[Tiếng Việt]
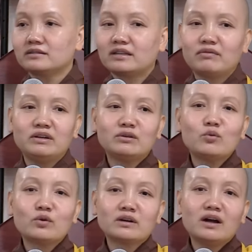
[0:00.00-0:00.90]
Tại vì
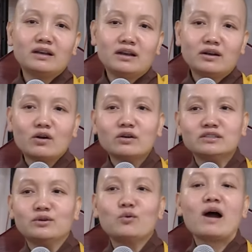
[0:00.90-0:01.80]
trong cuộc đời này nó có
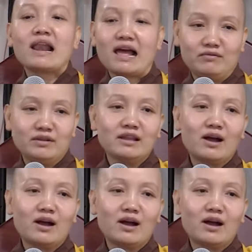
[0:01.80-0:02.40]
cái sự qua lại với